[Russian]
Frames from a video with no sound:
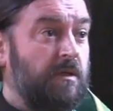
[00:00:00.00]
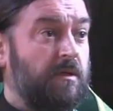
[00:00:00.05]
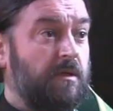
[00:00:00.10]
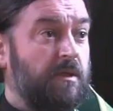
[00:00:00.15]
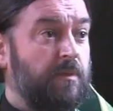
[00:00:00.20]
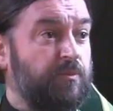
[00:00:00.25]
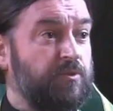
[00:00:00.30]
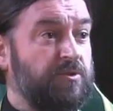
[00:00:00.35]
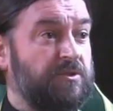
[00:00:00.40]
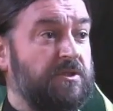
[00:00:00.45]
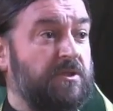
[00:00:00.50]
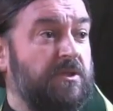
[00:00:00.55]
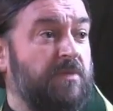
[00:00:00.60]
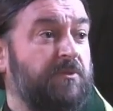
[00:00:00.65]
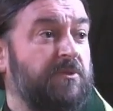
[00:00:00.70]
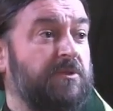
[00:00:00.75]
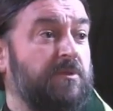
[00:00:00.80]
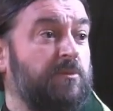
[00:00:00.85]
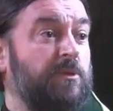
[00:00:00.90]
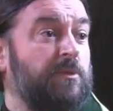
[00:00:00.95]
Э, пустыня
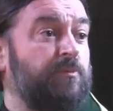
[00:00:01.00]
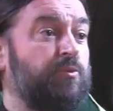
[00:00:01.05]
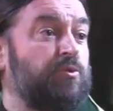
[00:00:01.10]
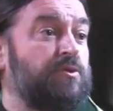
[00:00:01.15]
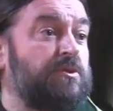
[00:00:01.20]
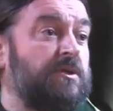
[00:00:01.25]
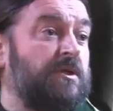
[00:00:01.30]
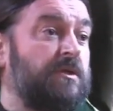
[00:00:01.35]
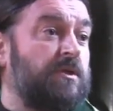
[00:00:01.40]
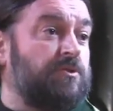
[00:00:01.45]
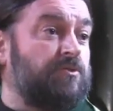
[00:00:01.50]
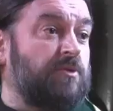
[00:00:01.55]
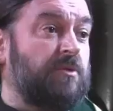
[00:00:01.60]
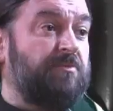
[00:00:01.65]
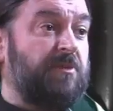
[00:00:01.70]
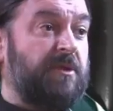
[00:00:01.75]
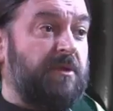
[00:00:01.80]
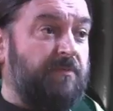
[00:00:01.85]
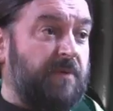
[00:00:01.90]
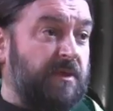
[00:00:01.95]
потому и пустыня, что
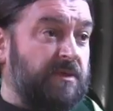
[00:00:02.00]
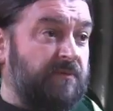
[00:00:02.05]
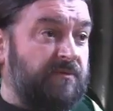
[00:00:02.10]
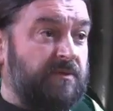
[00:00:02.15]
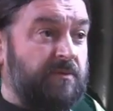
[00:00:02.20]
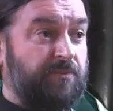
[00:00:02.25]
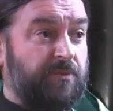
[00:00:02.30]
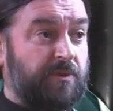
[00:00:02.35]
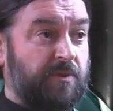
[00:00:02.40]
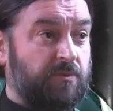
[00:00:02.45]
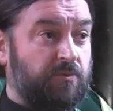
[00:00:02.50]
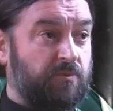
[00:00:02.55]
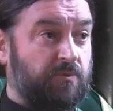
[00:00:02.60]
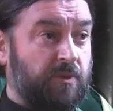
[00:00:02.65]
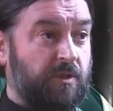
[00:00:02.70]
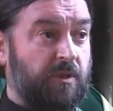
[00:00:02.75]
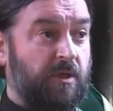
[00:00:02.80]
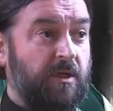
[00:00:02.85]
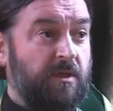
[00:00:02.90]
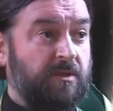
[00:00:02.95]
от перепадов
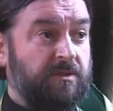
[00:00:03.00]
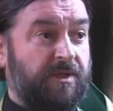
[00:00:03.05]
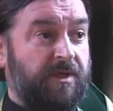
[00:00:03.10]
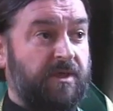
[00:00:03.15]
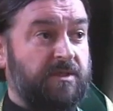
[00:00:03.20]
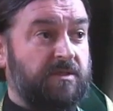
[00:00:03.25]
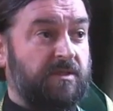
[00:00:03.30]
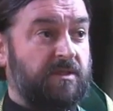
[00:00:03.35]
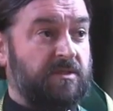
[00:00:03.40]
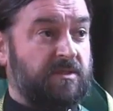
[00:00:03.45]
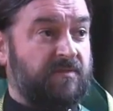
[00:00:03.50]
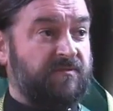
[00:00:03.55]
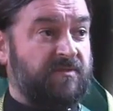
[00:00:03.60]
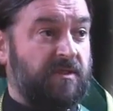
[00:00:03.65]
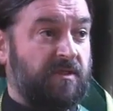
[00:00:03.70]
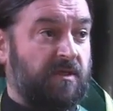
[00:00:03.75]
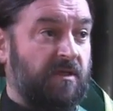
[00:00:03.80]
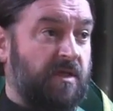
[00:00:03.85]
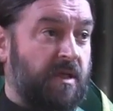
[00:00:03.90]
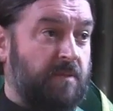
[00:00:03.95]
температуры трескается
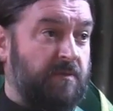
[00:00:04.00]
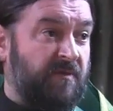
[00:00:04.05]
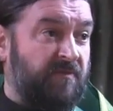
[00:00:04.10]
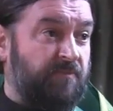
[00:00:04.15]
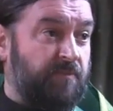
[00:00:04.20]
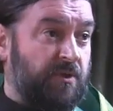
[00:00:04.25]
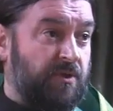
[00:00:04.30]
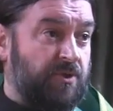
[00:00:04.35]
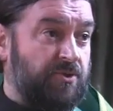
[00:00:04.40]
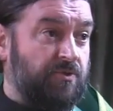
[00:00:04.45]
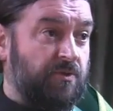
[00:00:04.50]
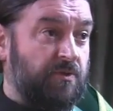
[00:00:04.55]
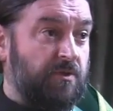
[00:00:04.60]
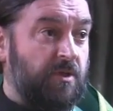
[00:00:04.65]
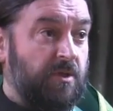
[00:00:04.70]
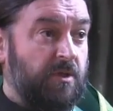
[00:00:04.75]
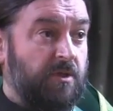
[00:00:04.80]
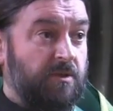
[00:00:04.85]
всякий камень в порошок.